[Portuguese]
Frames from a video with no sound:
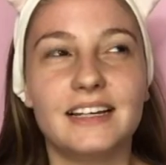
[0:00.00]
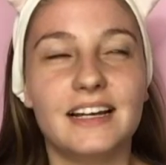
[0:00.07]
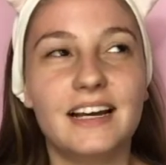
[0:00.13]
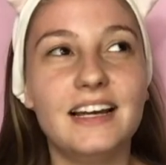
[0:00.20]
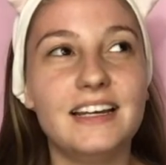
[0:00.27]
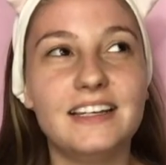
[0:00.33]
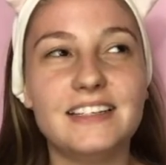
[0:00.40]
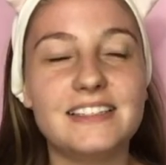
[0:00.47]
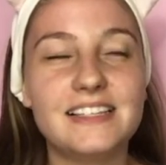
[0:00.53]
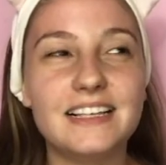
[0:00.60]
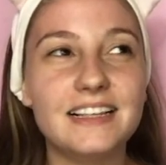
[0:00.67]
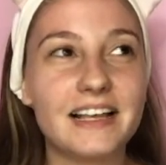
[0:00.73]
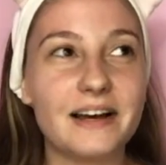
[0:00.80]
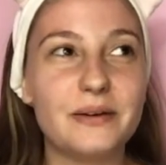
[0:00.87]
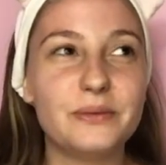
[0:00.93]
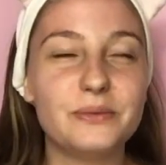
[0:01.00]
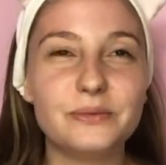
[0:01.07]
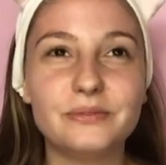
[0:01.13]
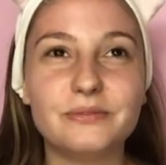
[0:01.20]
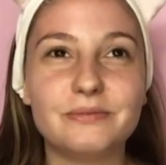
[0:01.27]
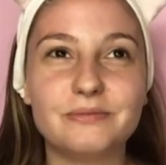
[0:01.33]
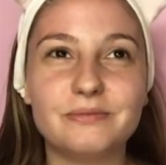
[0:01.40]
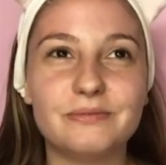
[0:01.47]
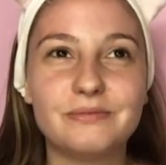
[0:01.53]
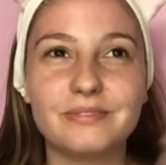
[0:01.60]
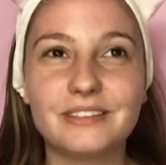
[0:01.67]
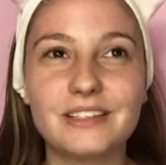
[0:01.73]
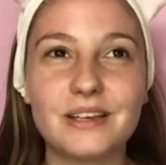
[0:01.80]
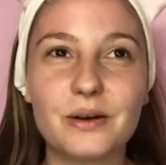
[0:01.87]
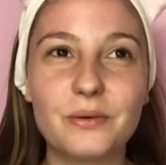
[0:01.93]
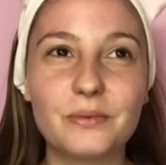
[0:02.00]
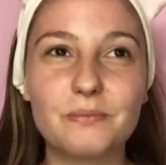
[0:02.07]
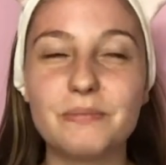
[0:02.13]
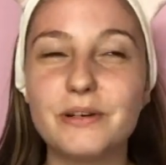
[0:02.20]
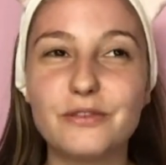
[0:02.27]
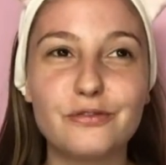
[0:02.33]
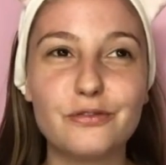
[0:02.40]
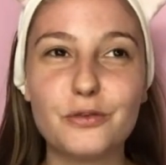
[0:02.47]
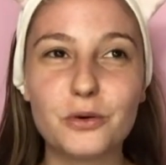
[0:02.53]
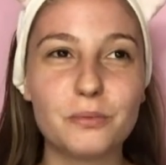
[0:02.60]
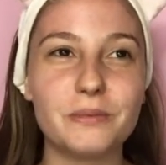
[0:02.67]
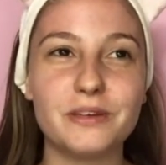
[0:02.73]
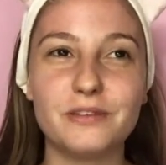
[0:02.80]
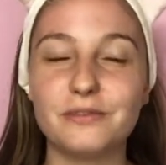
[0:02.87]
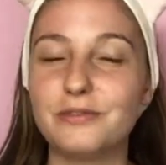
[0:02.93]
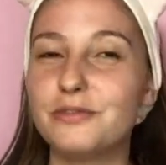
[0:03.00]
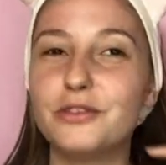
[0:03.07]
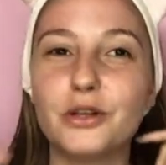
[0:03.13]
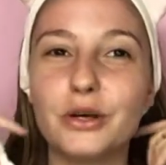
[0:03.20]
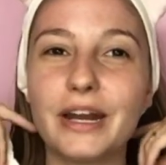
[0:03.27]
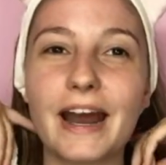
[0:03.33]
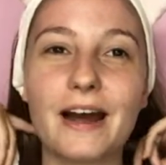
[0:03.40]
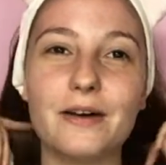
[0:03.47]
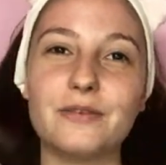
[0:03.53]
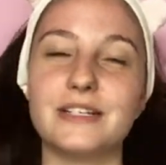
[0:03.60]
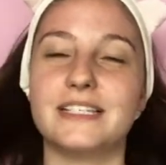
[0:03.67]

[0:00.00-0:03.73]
Ai, sei lá, um, um perfume floral,